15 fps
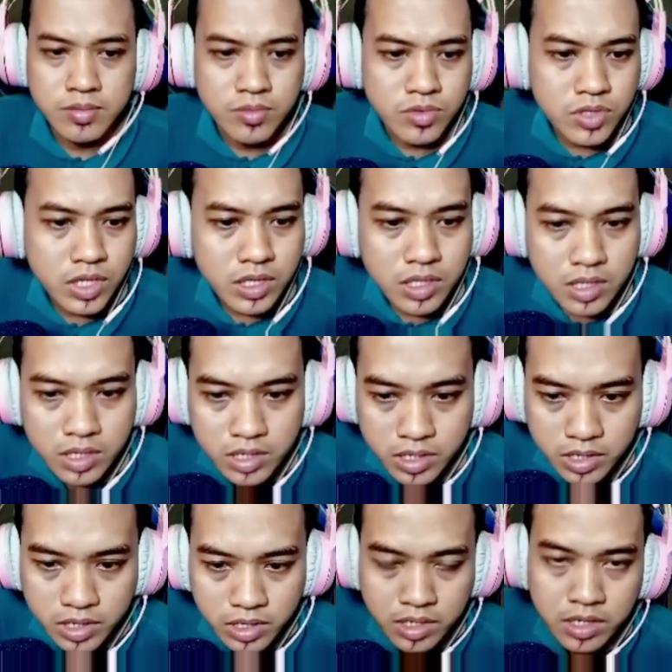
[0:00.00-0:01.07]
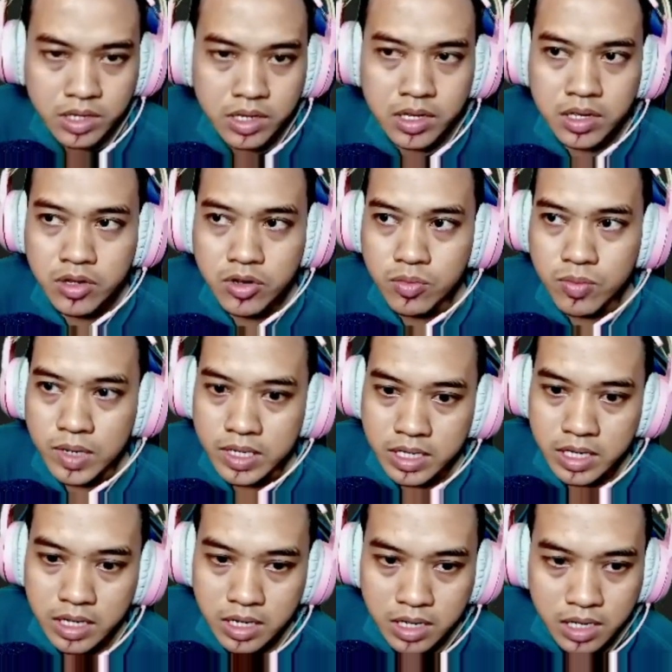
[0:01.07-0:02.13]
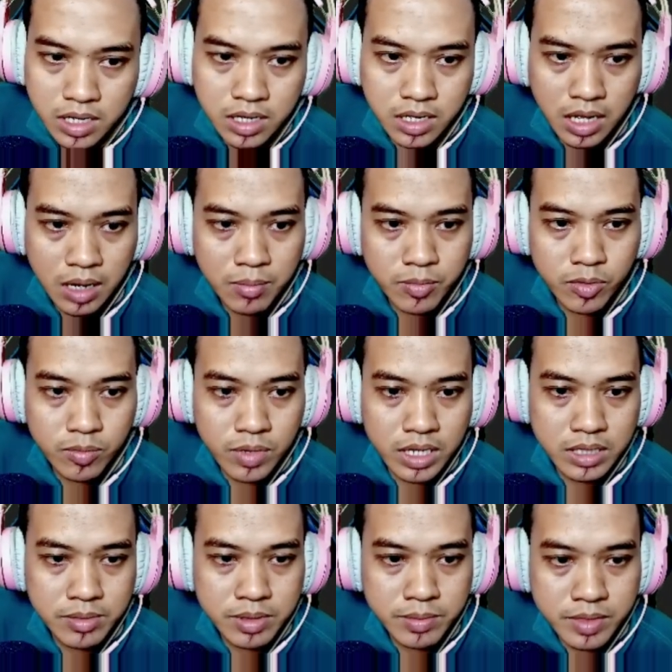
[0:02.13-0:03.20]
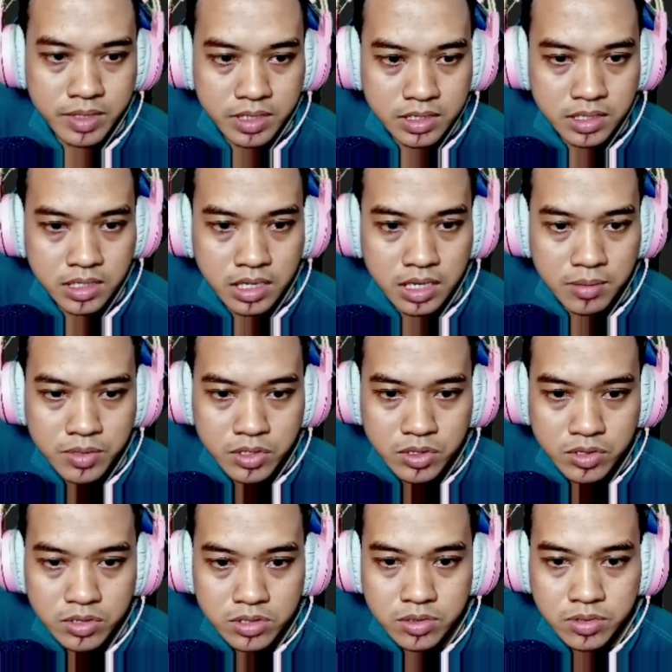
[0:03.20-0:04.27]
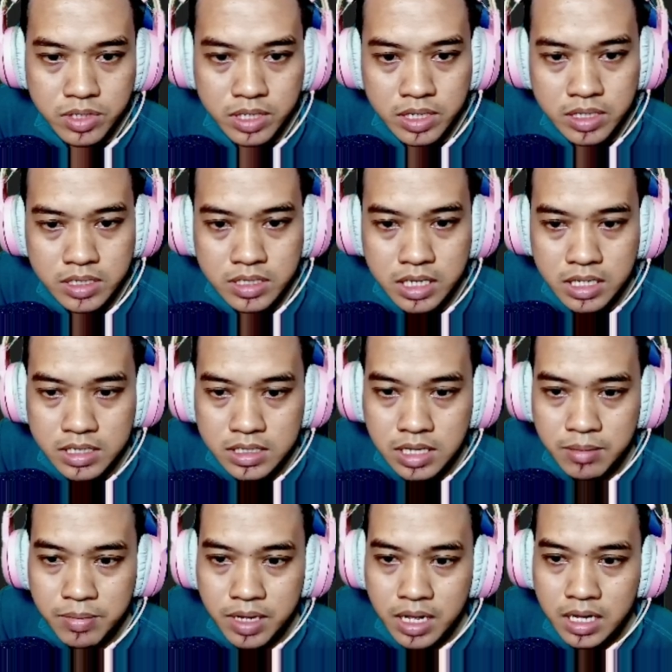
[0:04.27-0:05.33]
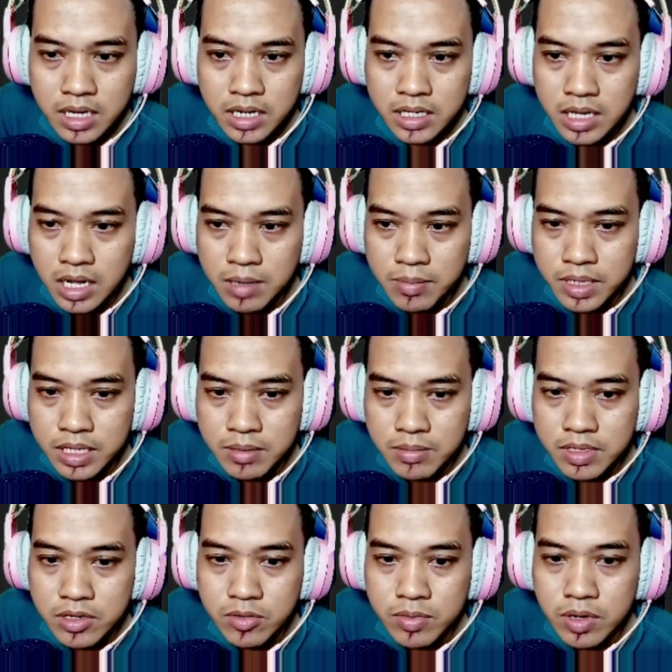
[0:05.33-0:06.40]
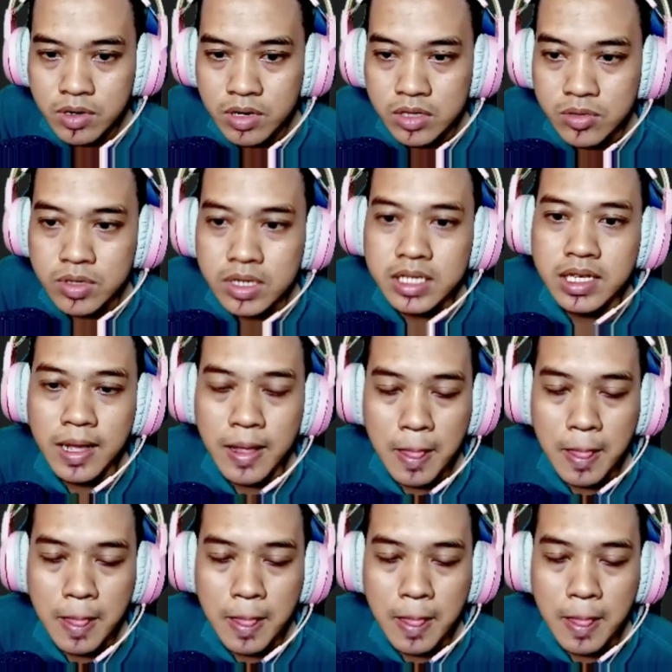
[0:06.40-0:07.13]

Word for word: chat ini rumahnya kampung banget teman-teman. Setelah menyelusuri jalan setapak, akhirnya Alpa tiba di rumah orang tuanya.